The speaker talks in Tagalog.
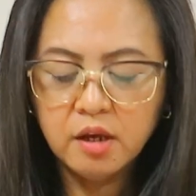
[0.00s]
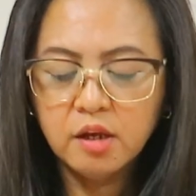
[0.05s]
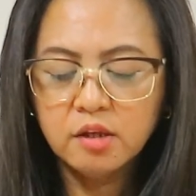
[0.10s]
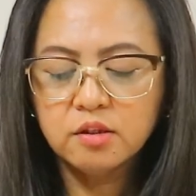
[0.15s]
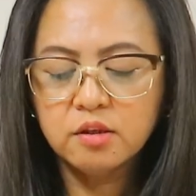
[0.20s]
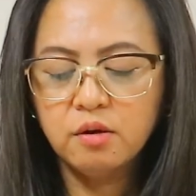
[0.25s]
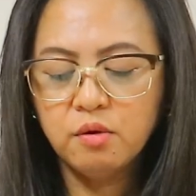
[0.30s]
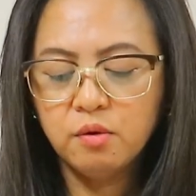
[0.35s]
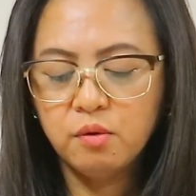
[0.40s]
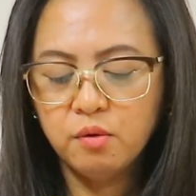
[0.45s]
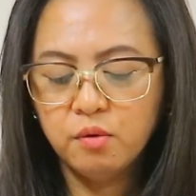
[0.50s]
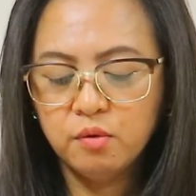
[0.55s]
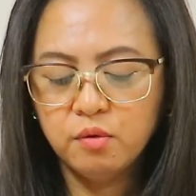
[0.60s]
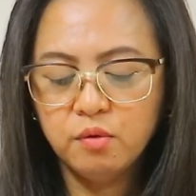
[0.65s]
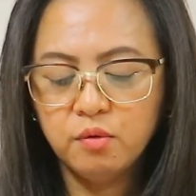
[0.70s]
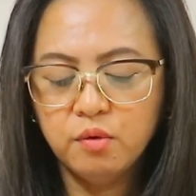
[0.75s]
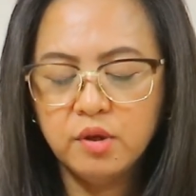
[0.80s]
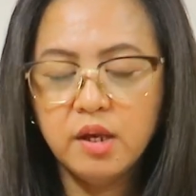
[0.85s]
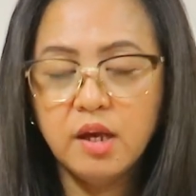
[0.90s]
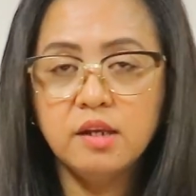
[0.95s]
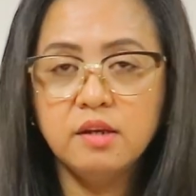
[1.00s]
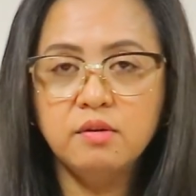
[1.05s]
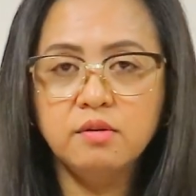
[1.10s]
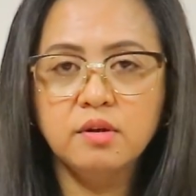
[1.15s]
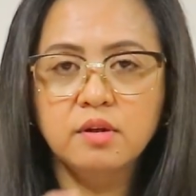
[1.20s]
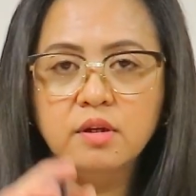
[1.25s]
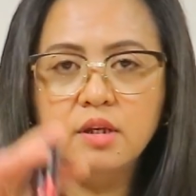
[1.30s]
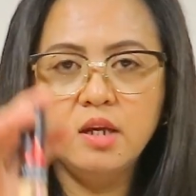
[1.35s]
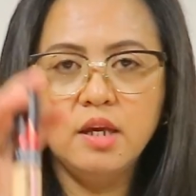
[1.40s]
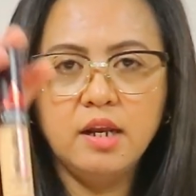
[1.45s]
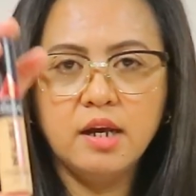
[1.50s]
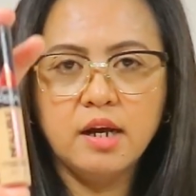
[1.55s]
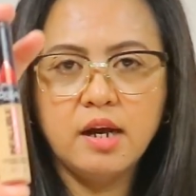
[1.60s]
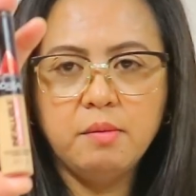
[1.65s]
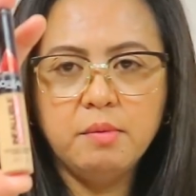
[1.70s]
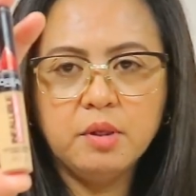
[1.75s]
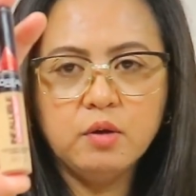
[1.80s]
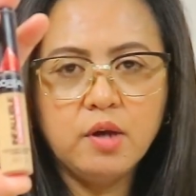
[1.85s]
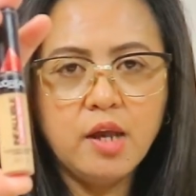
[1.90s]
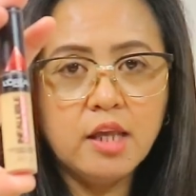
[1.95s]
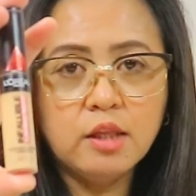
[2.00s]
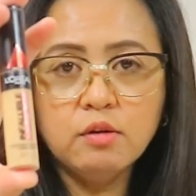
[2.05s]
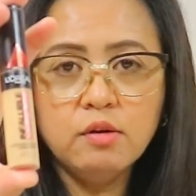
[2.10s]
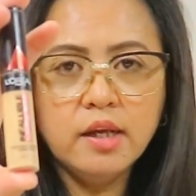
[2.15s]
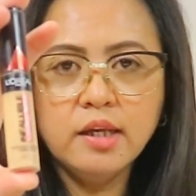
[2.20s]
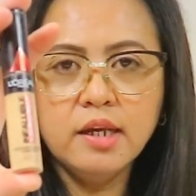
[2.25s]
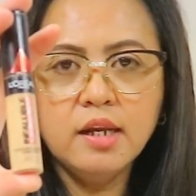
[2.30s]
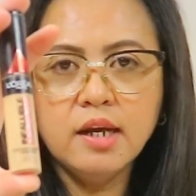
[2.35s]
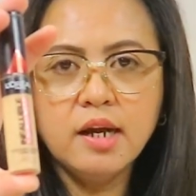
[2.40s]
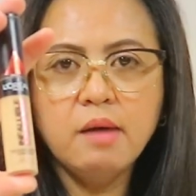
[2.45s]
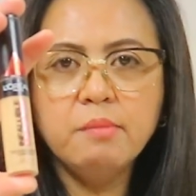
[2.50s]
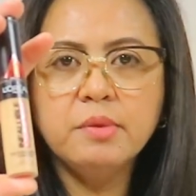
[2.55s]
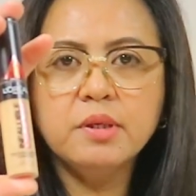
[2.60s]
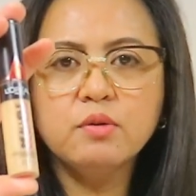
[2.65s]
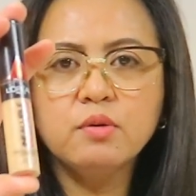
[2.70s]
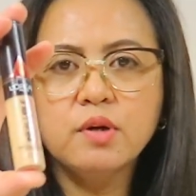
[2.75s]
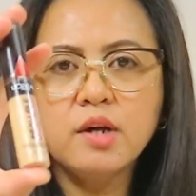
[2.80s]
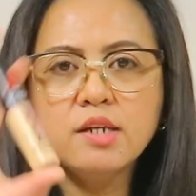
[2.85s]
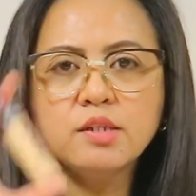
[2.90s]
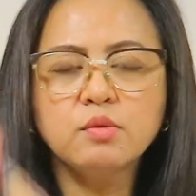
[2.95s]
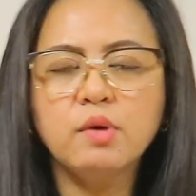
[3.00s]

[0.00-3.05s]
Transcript: So, yan yung ginagamit ko. Ito lang ginagamit ko guys.